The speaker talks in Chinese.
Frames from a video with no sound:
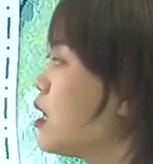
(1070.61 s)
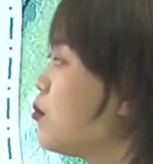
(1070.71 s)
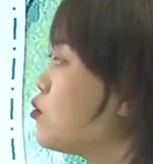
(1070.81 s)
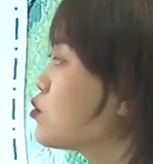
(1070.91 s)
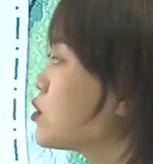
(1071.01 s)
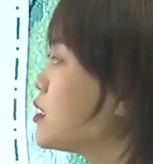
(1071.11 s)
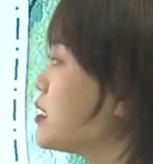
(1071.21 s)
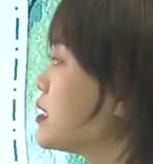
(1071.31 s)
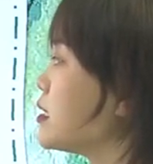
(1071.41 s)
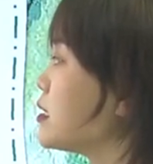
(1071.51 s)
暮
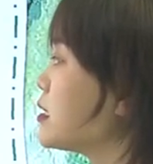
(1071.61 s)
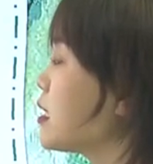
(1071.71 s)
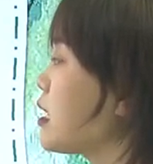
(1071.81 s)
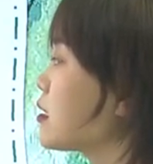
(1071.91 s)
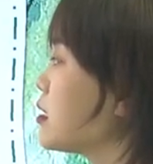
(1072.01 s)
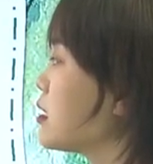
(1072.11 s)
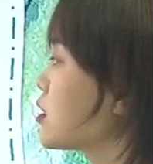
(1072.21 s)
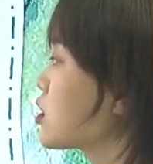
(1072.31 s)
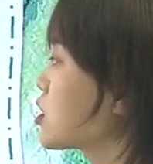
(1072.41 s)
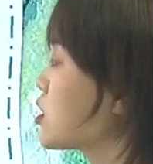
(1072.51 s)
春景象的
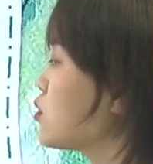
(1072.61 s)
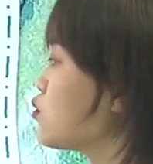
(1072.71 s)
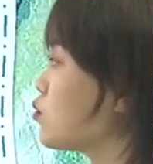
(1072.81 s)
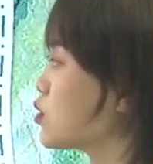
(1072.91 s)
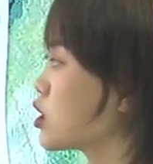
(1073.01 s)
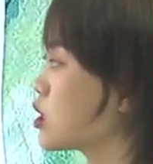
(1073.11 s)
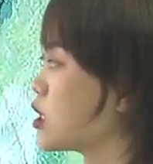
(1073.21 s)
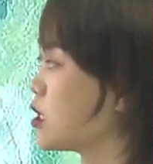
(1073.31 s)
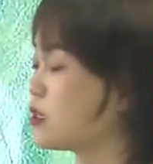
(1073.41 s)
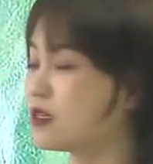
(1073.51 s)
诗句
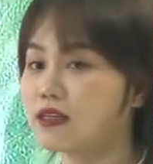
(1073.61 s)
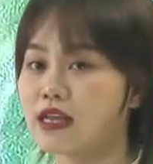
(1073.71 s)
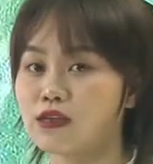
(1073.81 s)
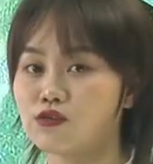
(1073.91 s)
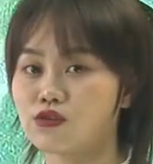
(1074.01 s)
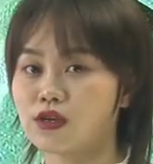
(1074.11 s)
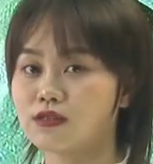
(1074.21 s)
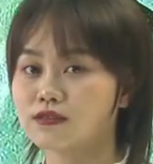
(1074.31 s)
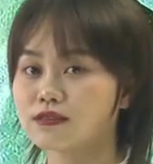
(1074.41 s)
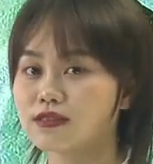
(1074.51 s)
是哪一句？
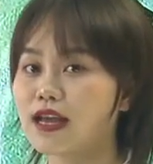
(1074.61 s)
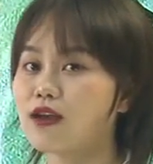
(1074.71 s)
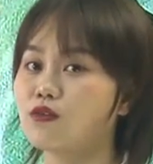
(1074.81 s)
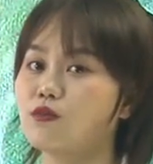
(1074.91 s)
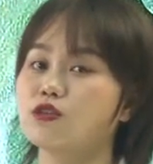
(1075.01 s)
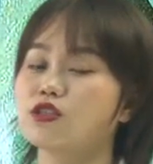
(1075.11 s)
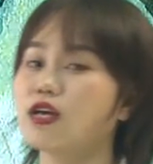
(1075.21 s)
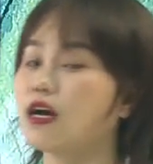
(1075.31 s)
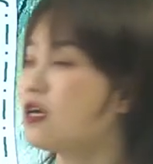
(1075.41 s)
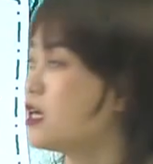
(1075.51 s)
哎，我们知道